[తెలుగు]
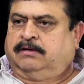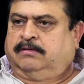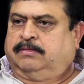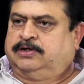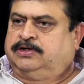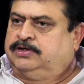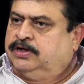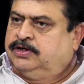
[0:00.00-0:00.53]

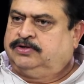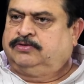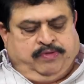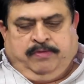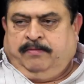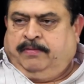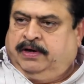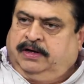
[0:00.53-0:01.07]
మంచి జడ్జి
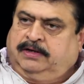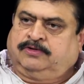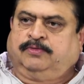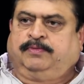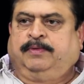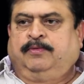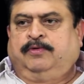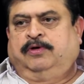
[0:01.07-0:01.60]
మన
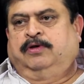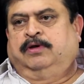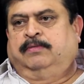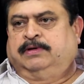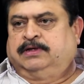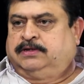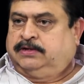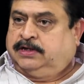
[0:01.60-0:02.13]
సుప్రీంకోర్టులో కూడా
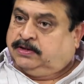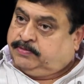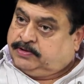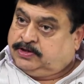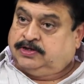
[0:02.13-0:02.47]
మంచి జడ్జిమెంట్స్